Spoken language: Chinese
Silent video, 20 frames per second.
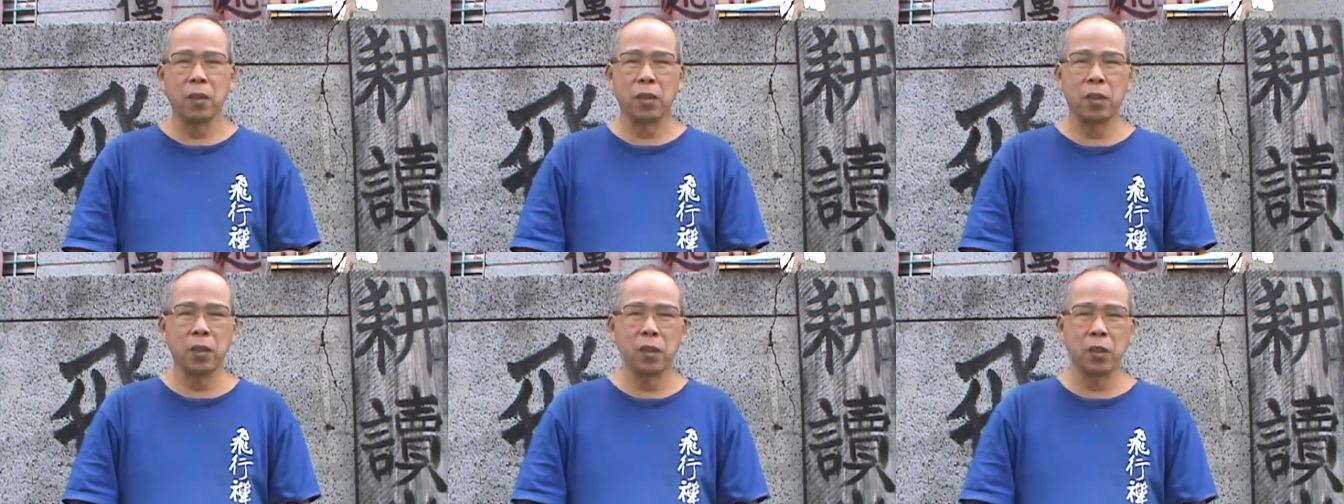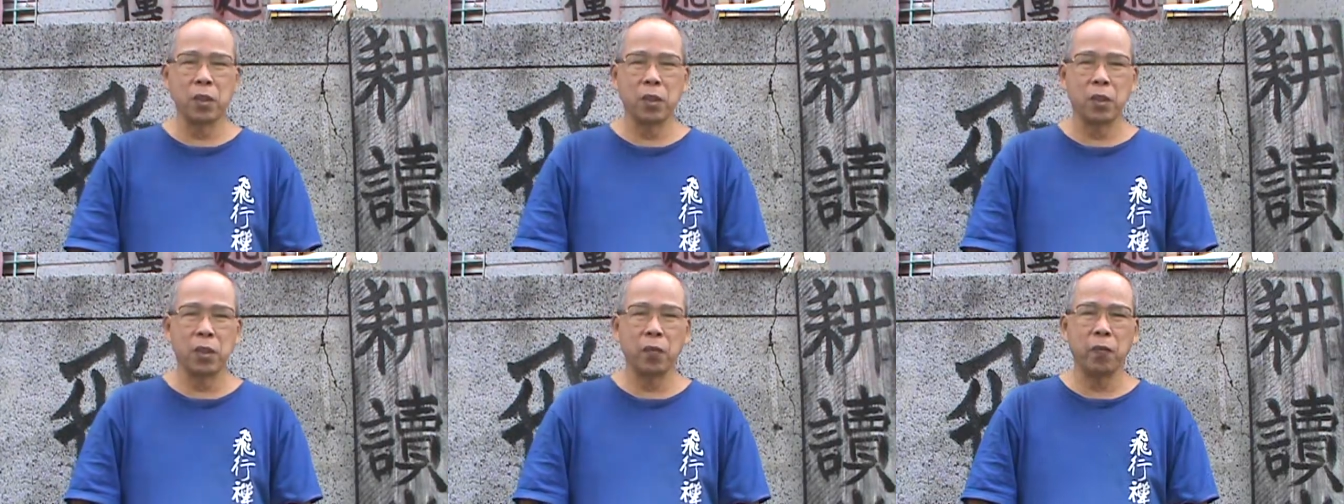
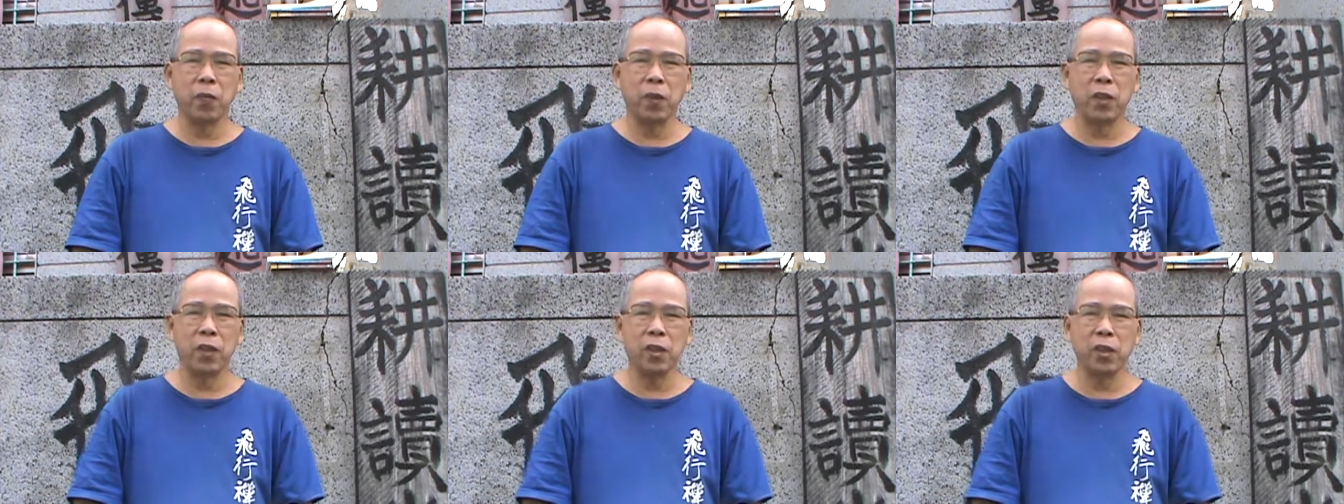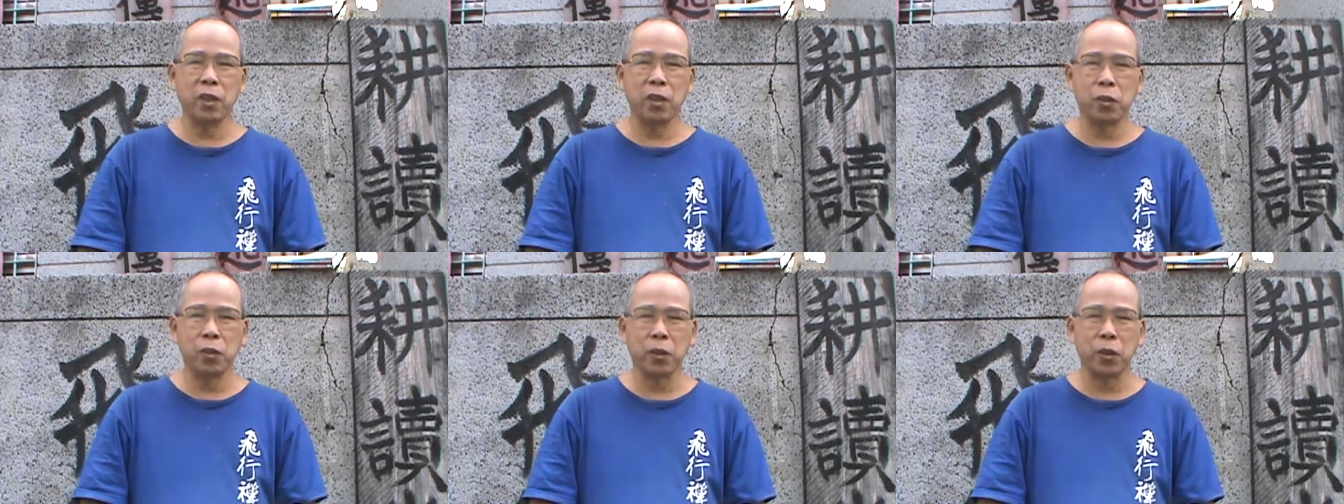
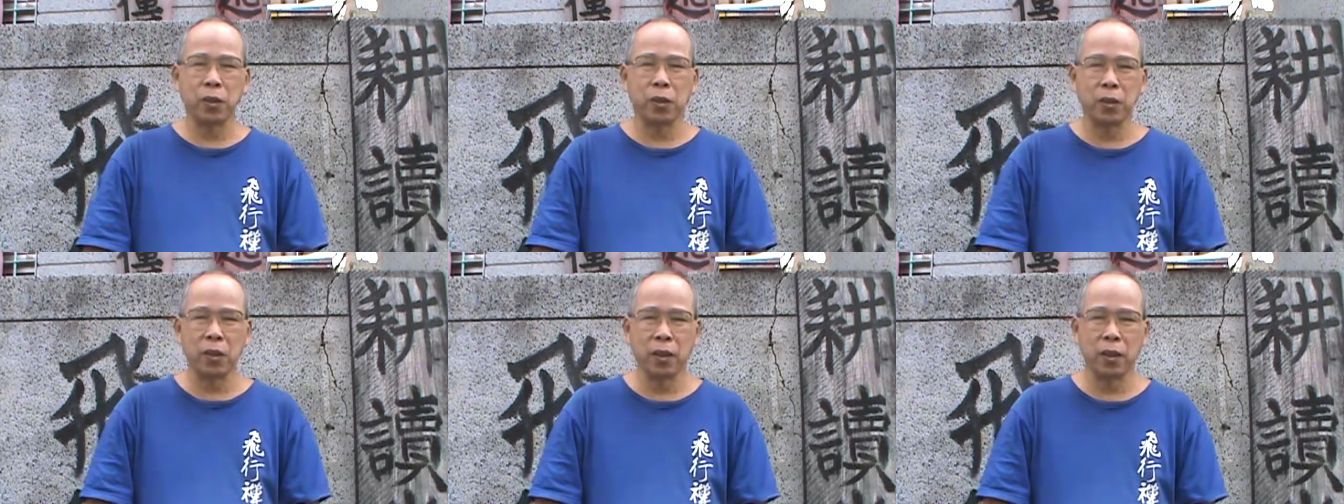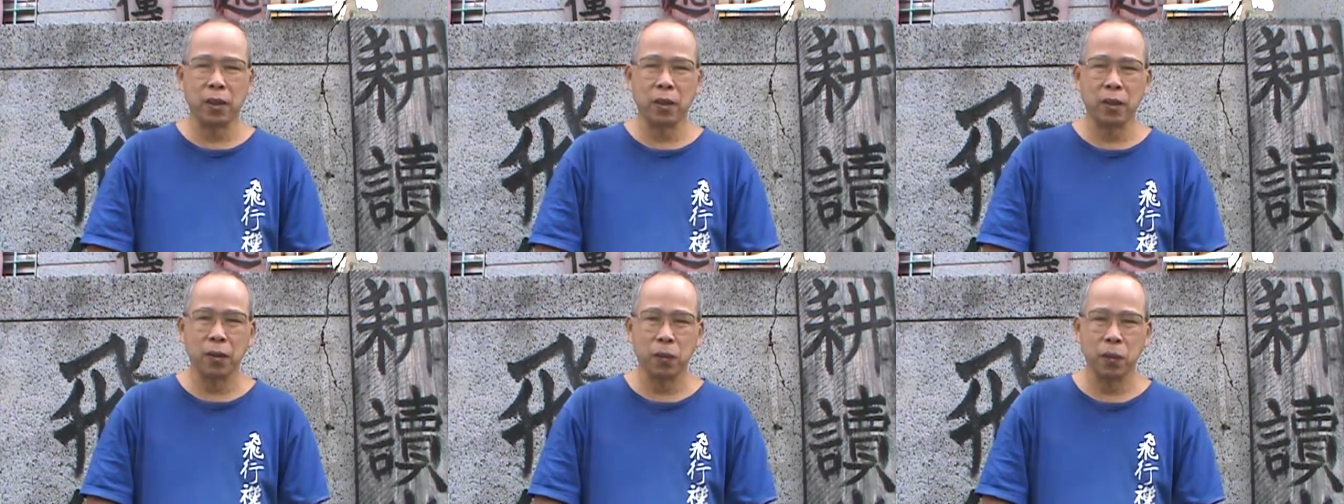呃，civilization
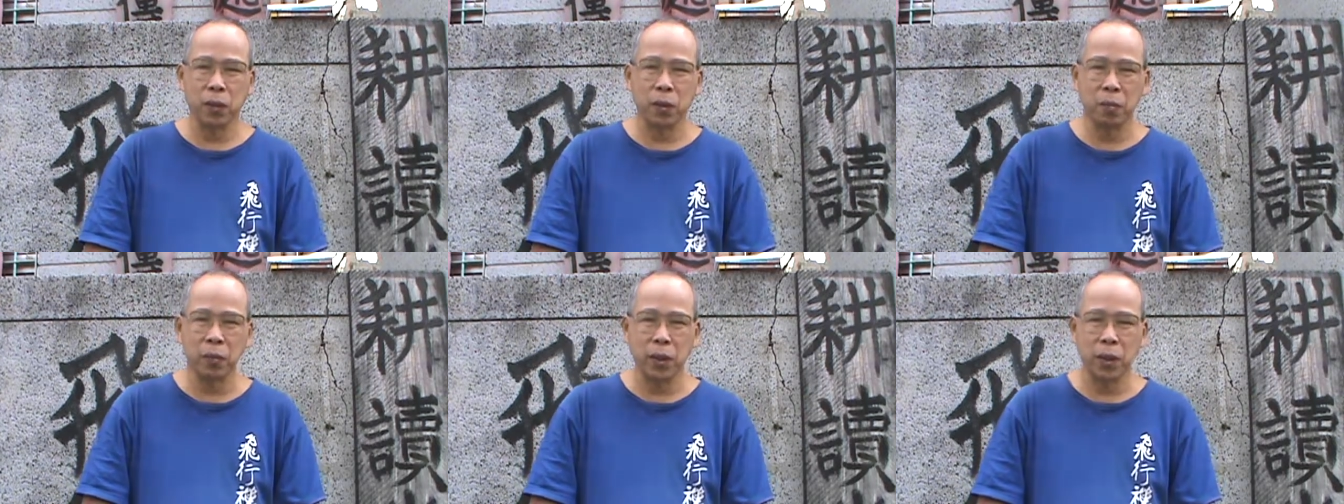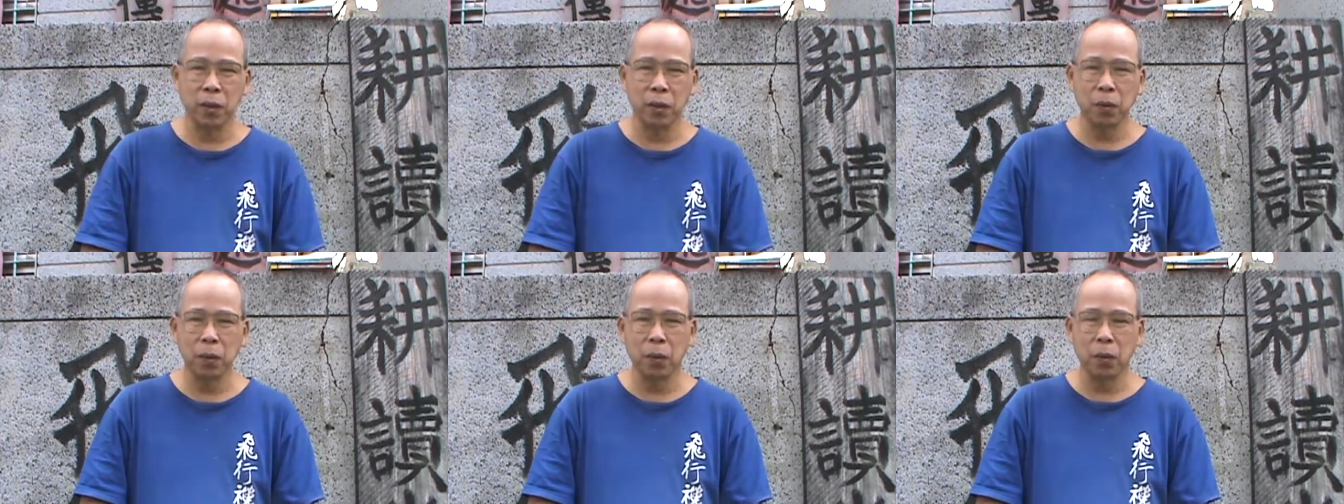啊，文
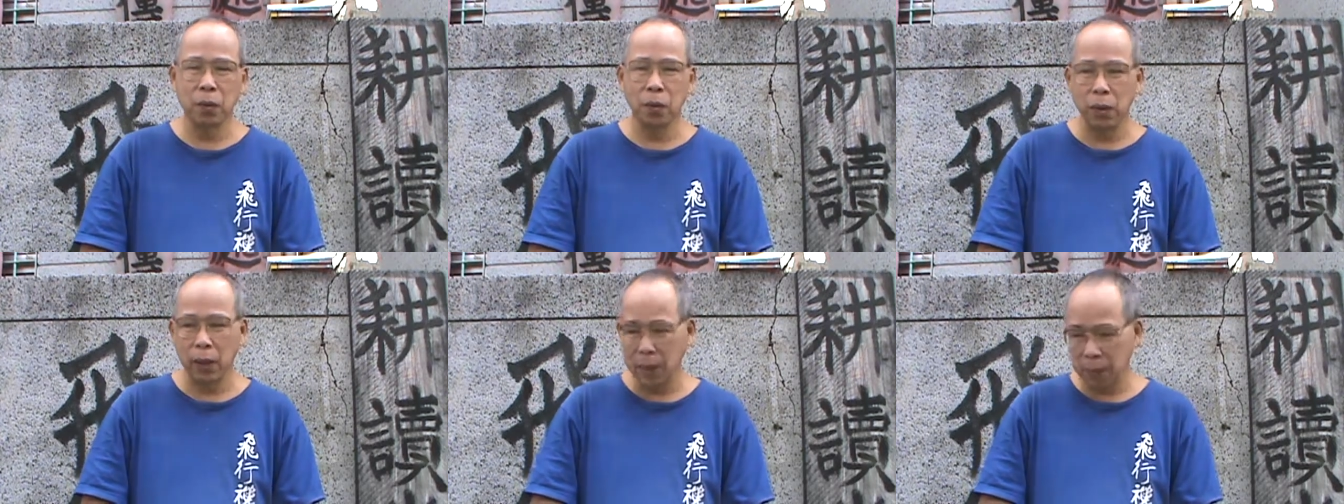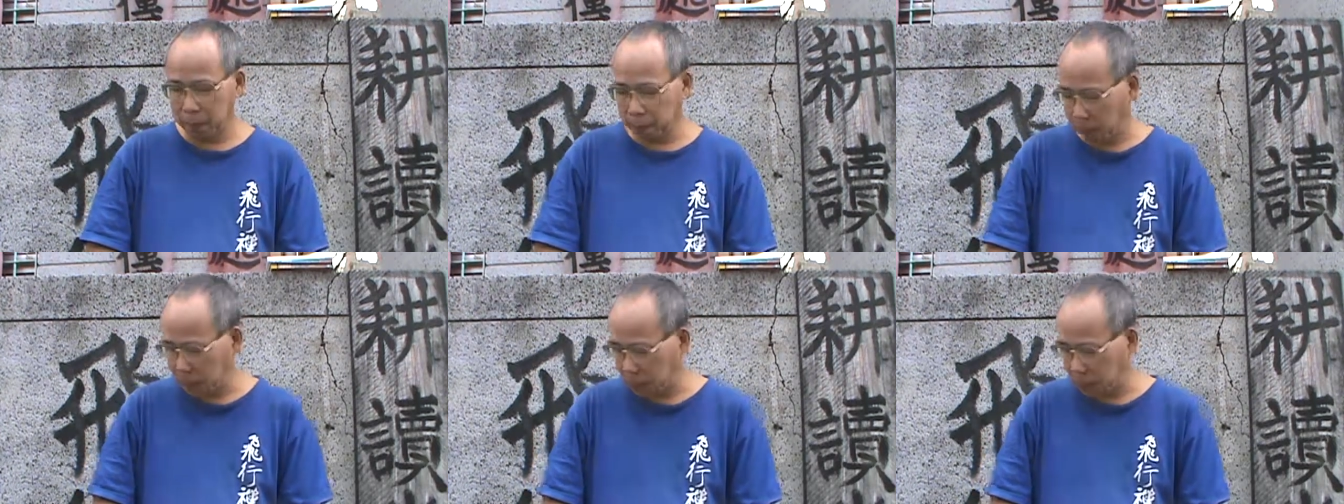明文化，